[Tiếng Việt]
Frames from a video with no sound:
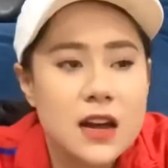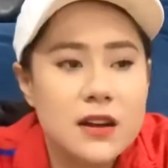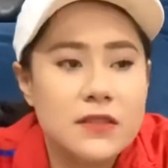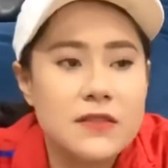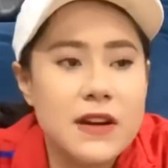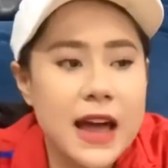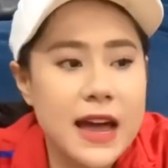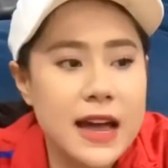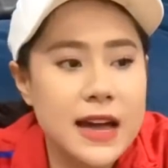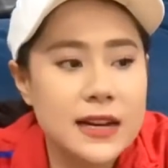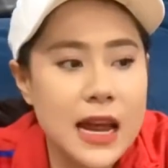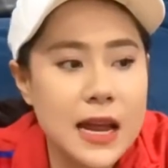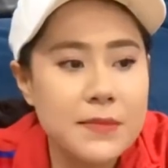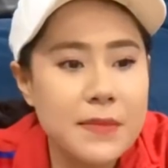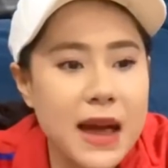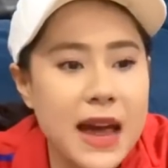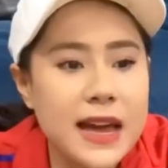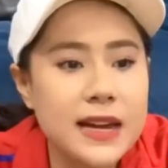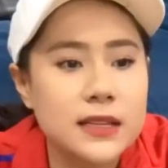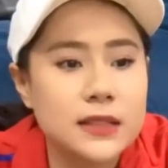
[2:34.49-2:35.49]
và ngày
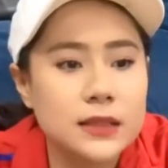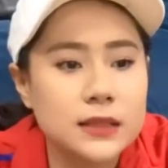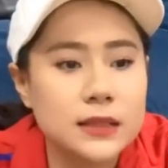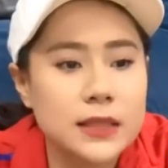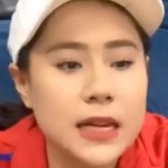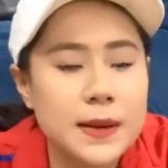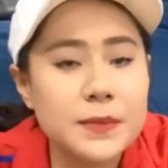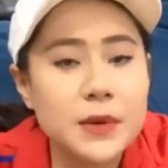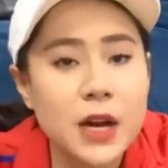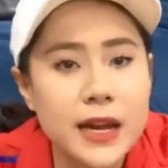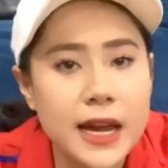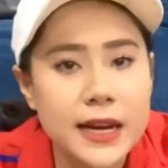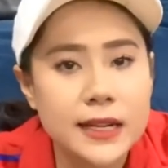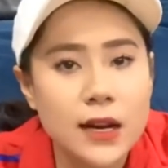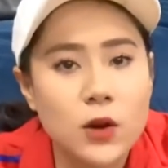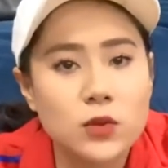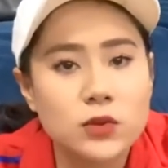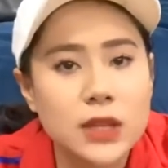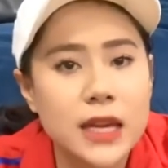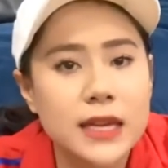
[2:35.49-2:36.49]
mai điểm khởi hành
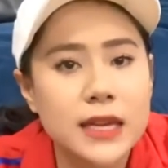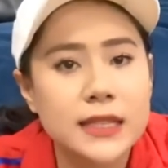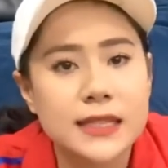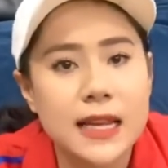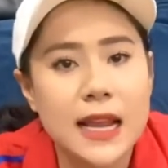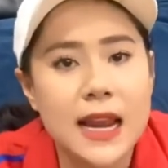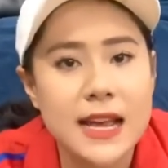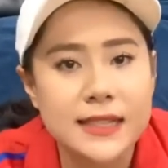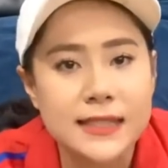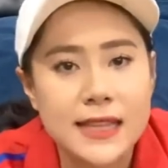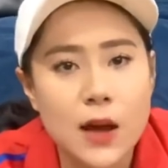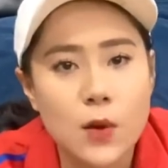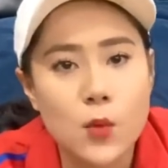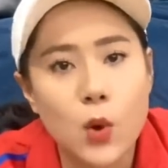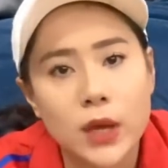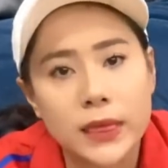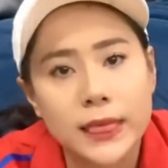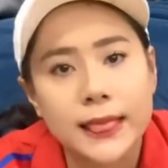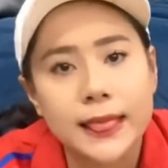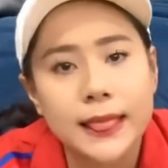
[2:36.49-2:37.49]
đầu tiên sẽ là Sa
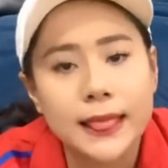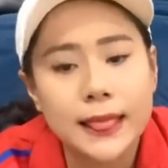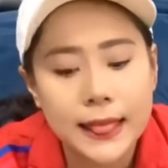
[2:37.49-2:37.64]
Quỳnh